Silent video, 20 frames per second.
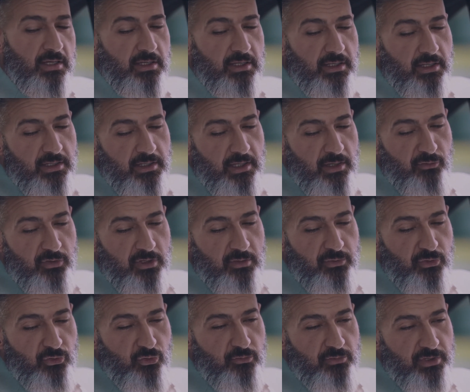اللي كان اولى
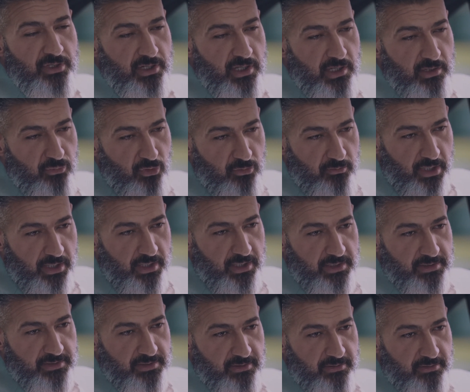بيهم يراقبوا
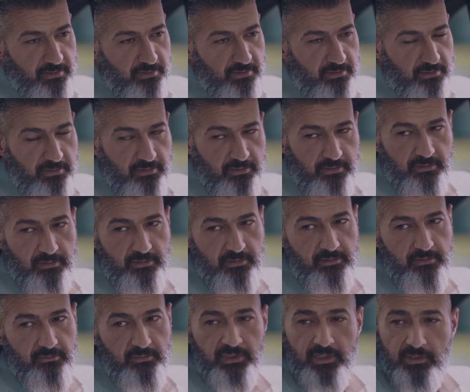المخازن
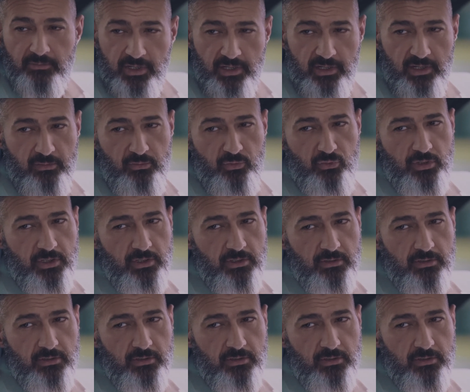بدل ما يراقبوني